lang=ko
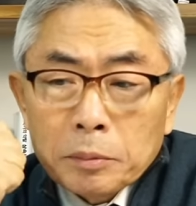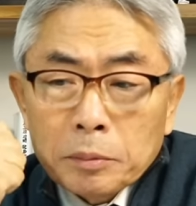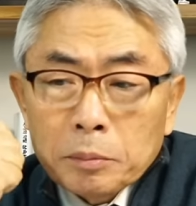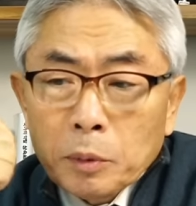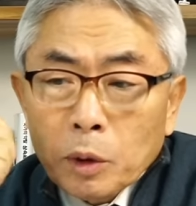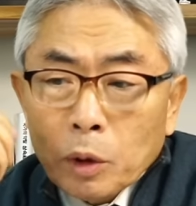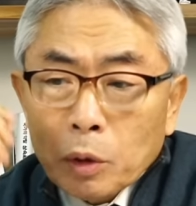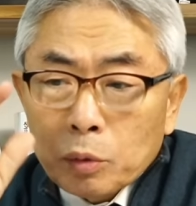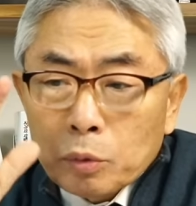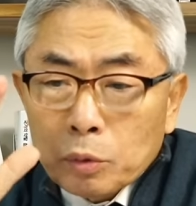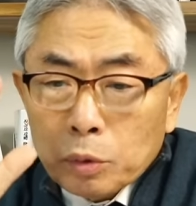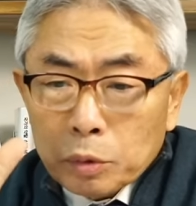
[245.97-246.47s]

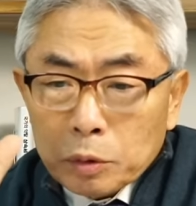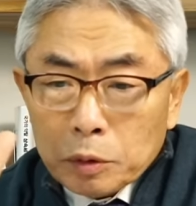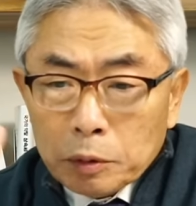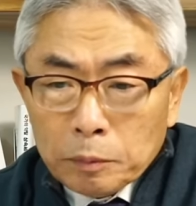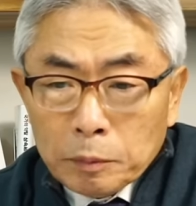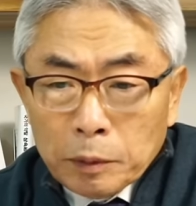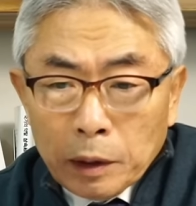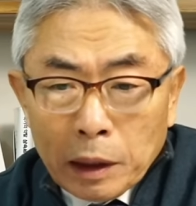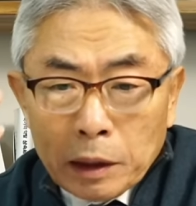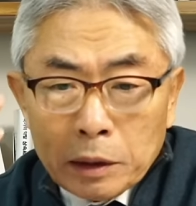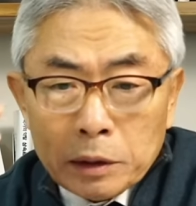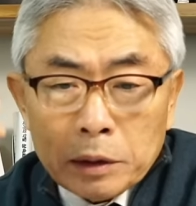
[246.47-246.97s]
뭐
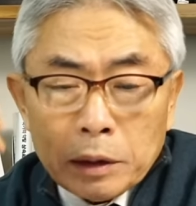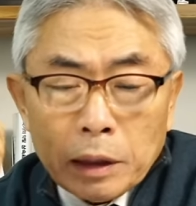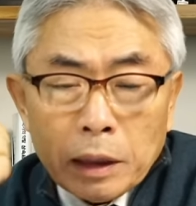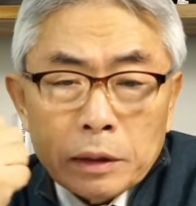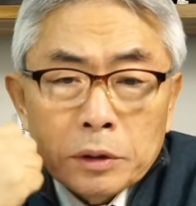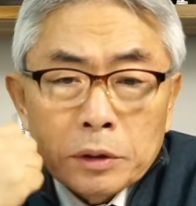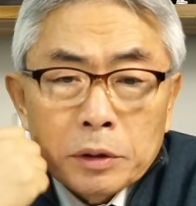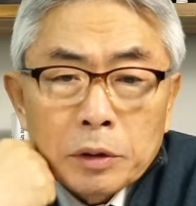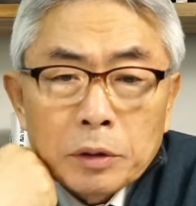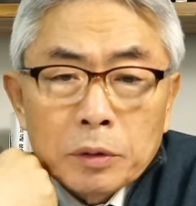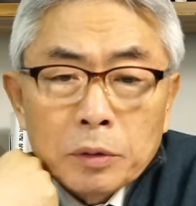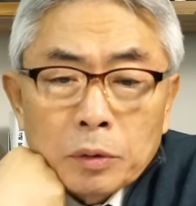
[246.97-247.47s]
국힘당이
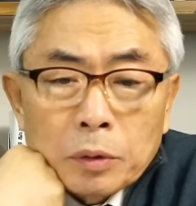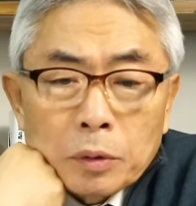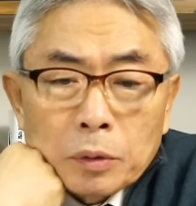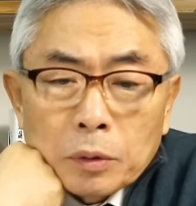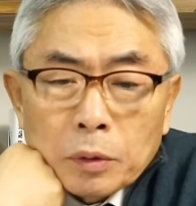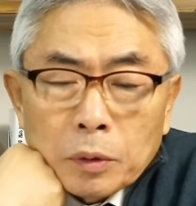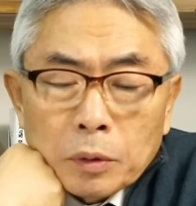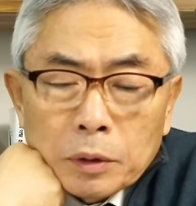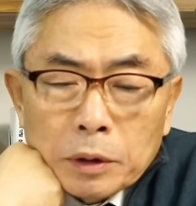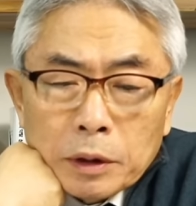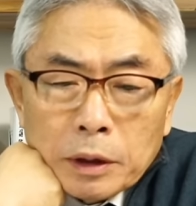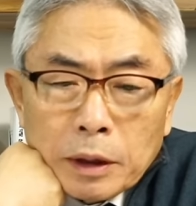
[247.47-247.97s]
찬성으로
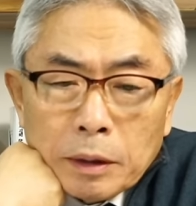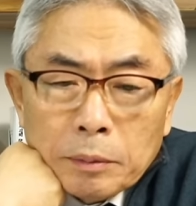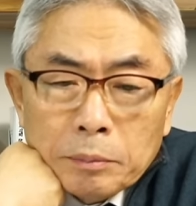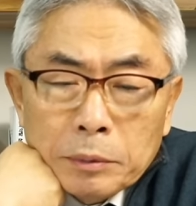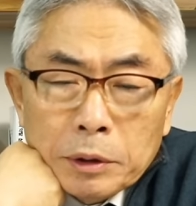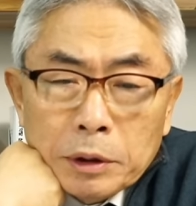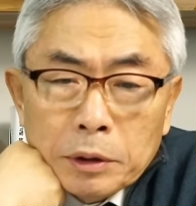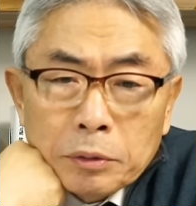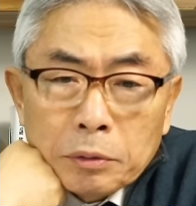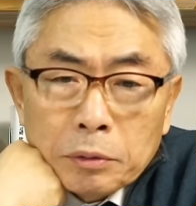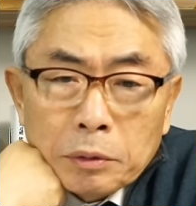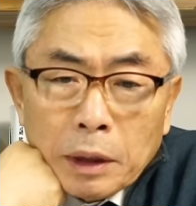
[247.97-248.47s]
도니까
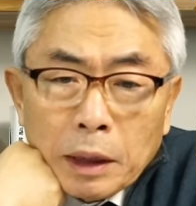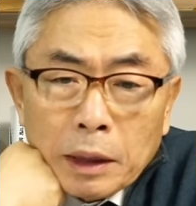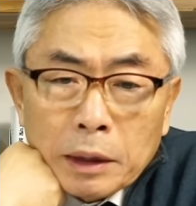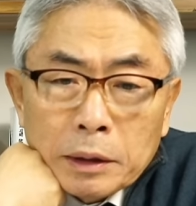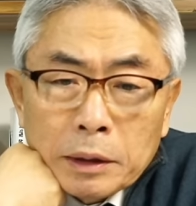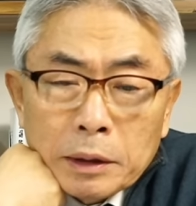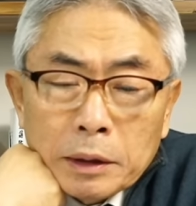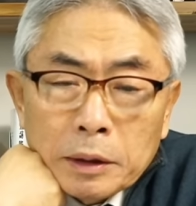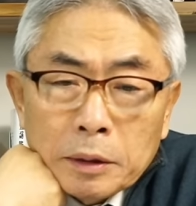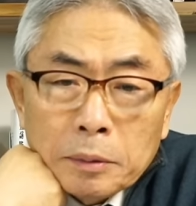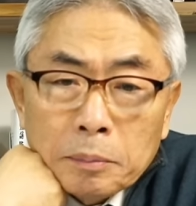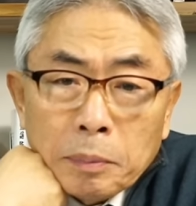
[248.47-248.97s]

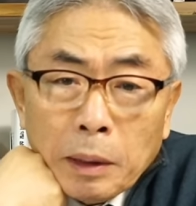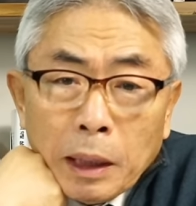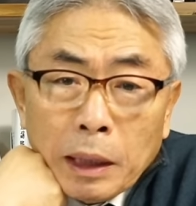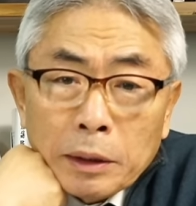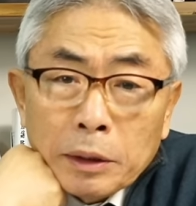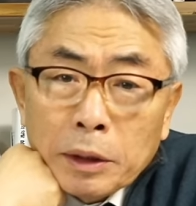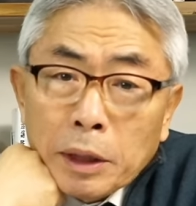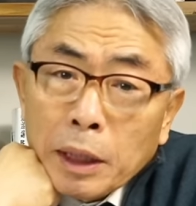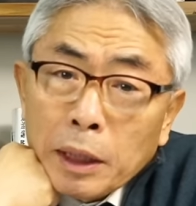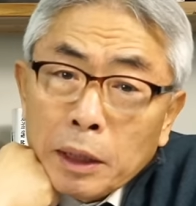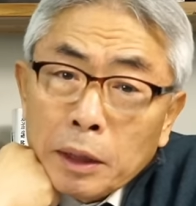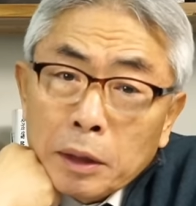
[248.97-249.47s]
민주당이
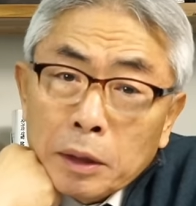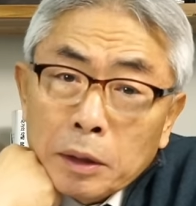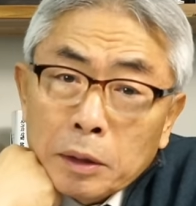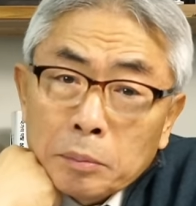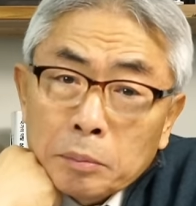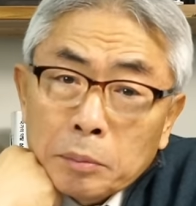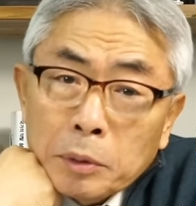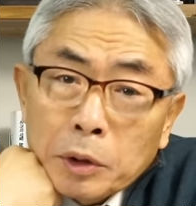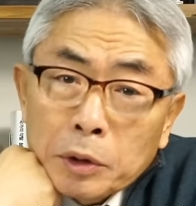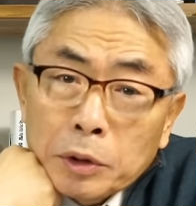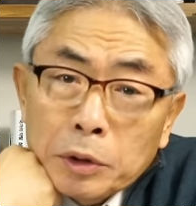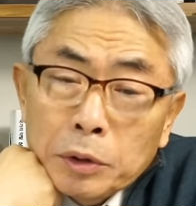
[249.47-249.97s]
반대할
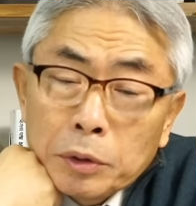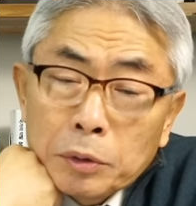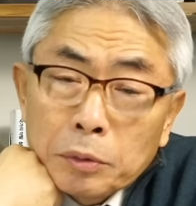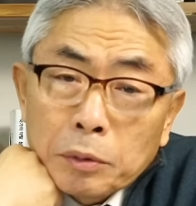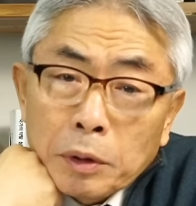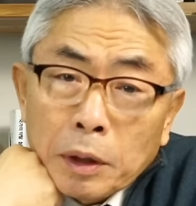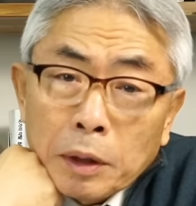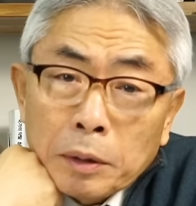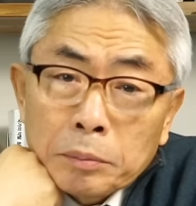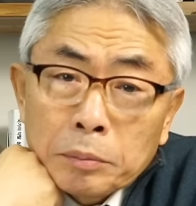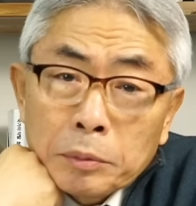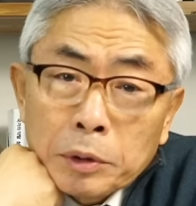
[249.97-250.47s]
뭐
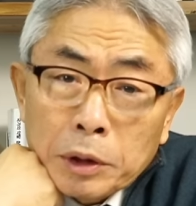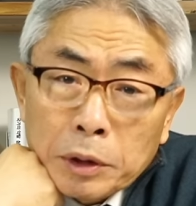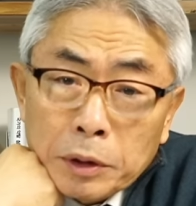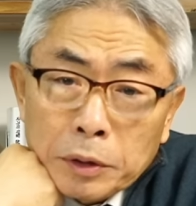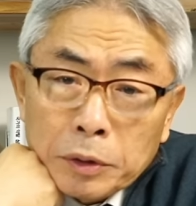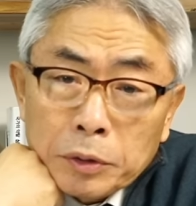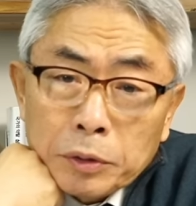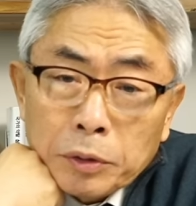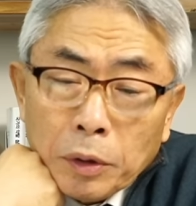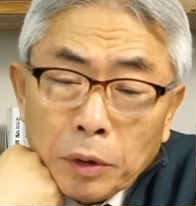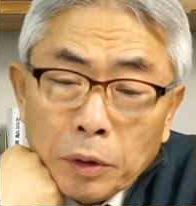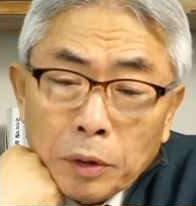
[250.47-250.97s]
이유가 없는
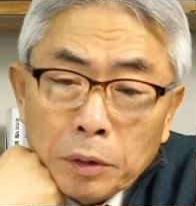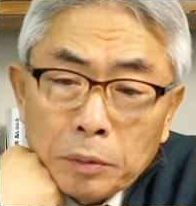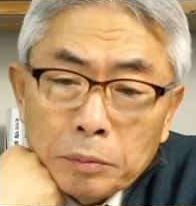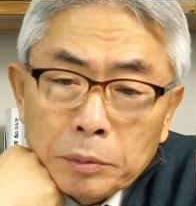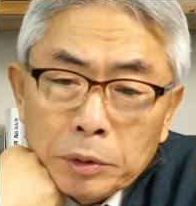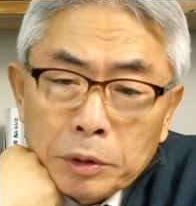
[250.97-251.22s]
거죠.